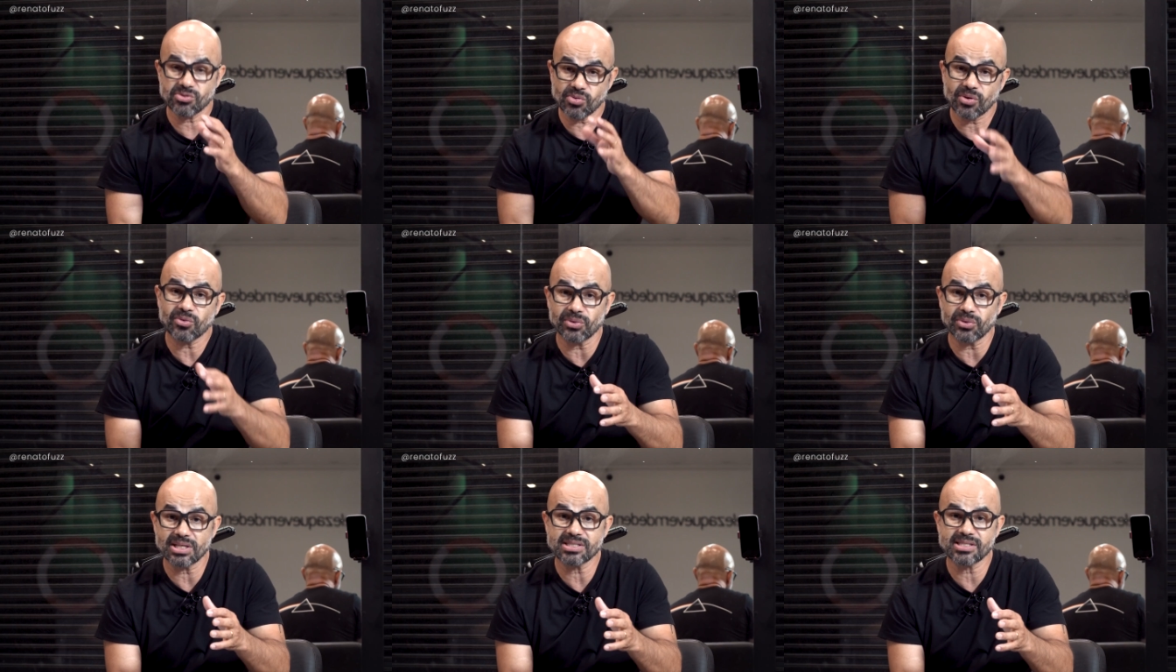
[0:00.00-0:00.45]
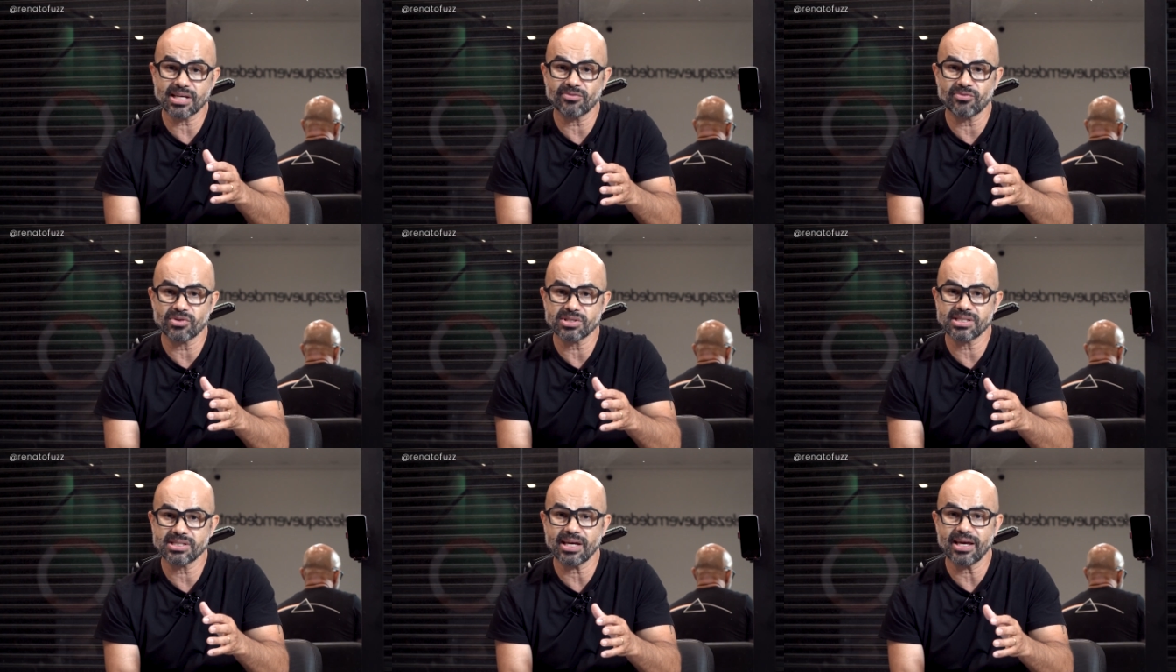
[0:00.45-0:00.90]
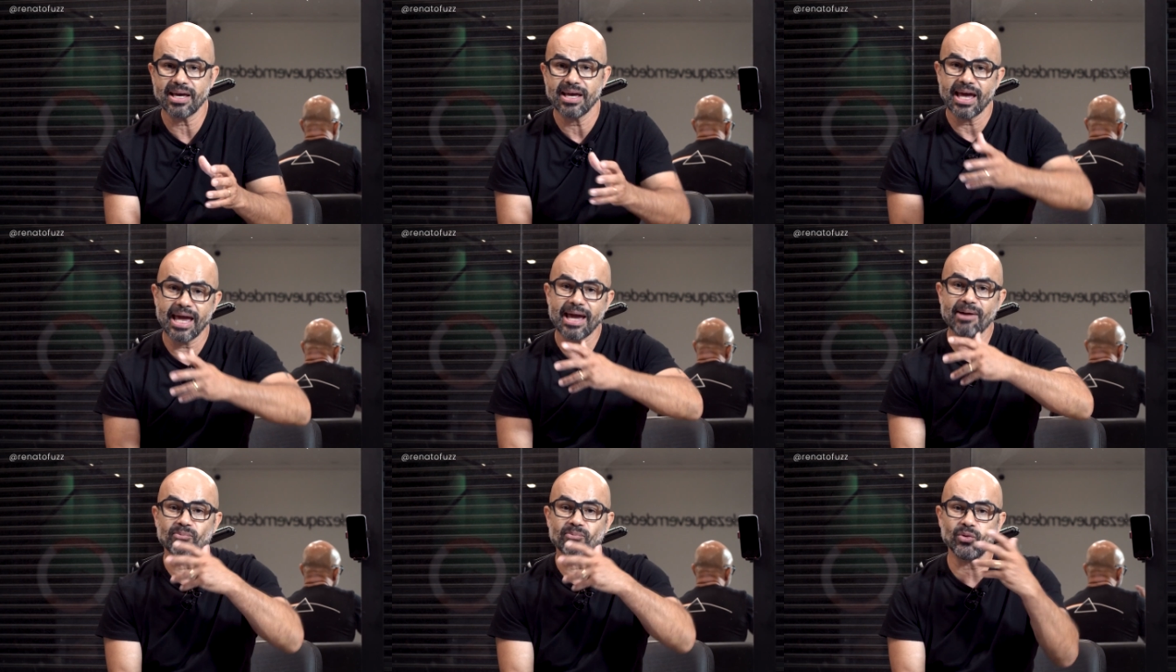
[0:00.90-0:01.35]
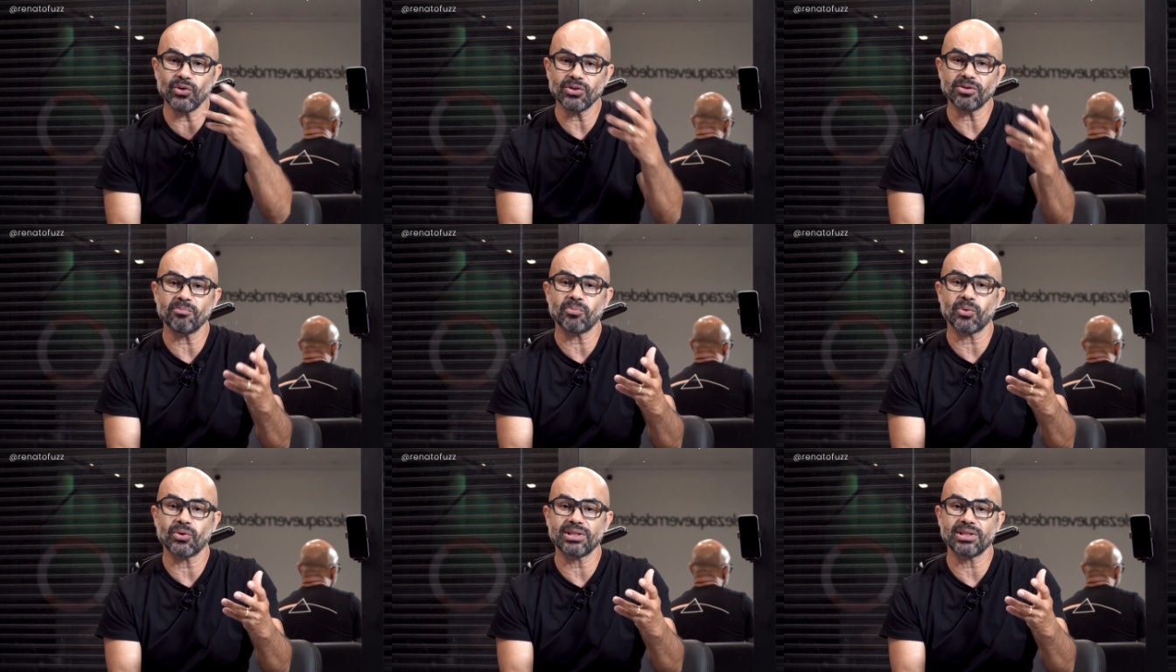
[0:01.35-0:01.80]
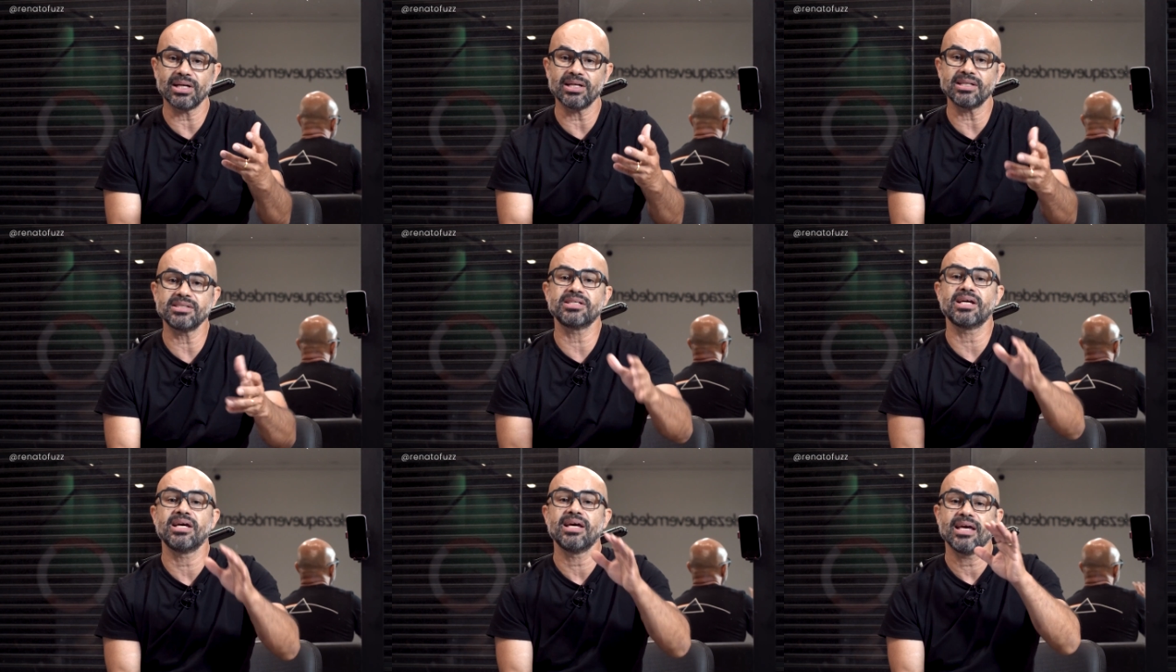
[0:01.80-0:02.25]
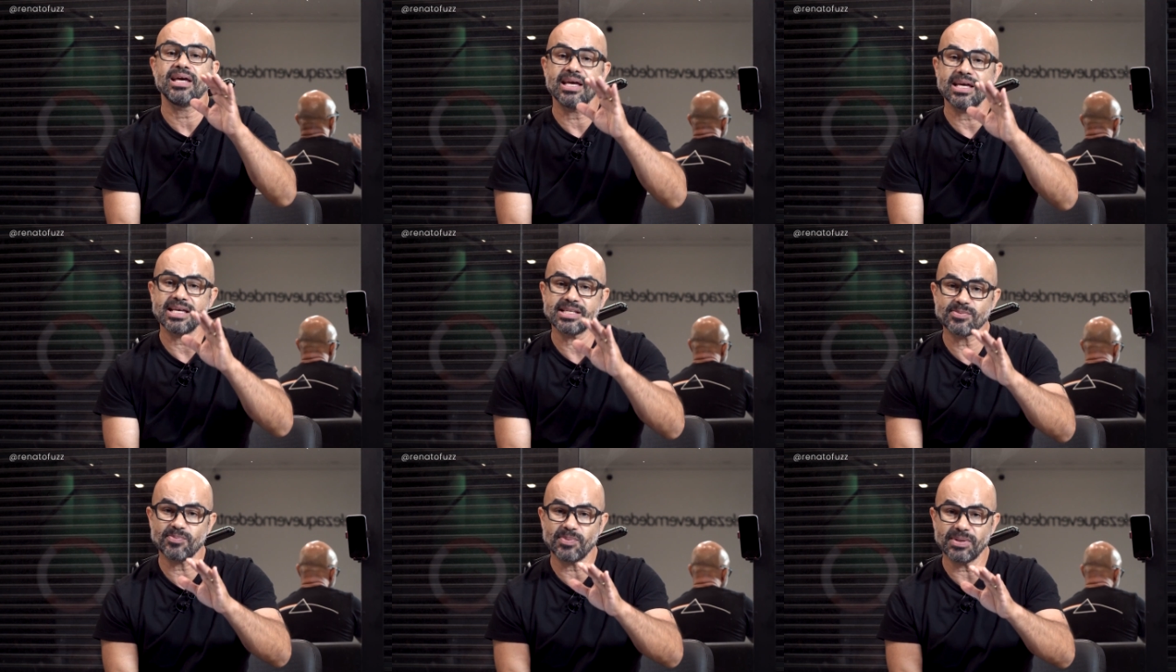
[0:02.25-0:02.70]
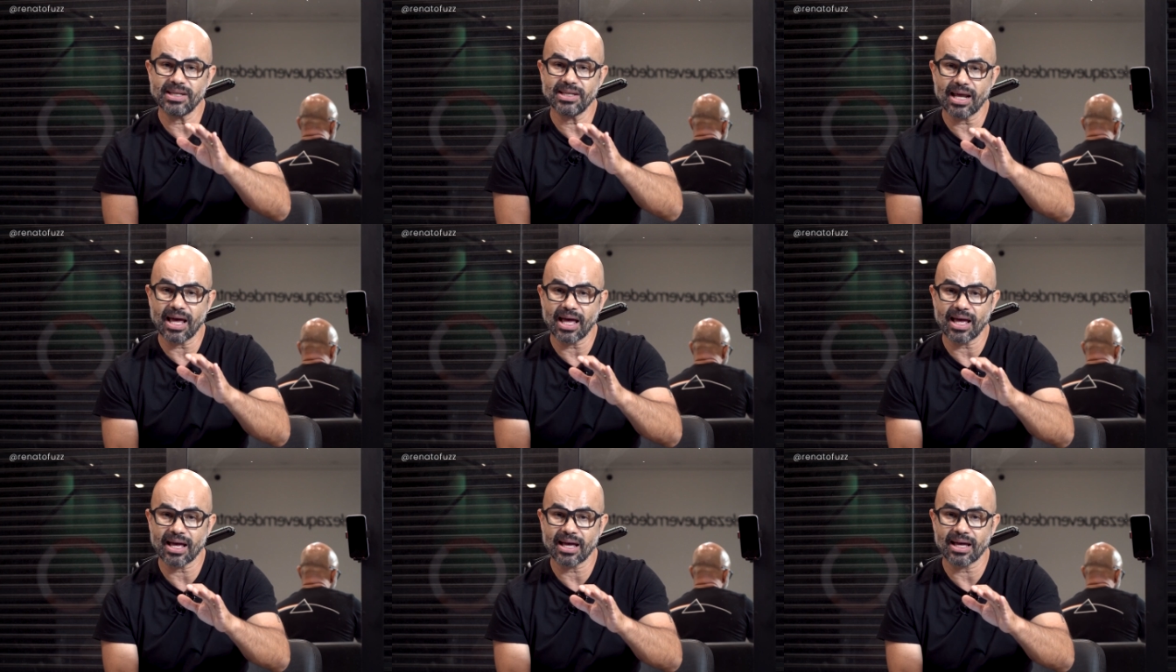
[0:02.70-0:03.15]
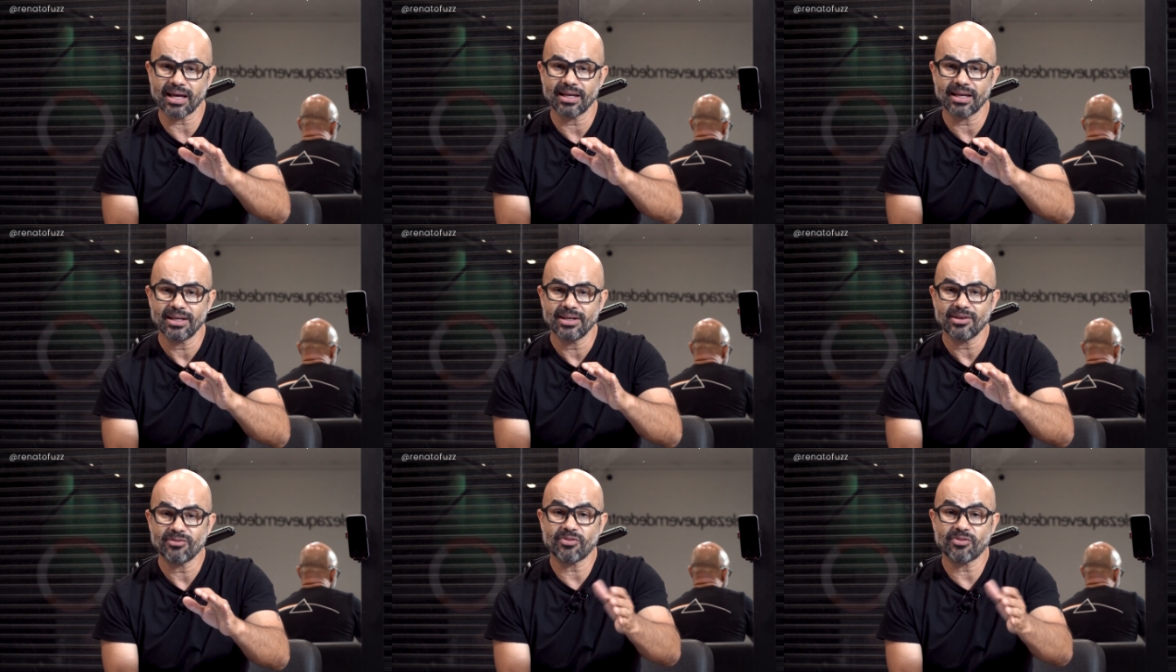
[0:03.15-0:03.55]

isso acontecer com você, é muito importante respirar,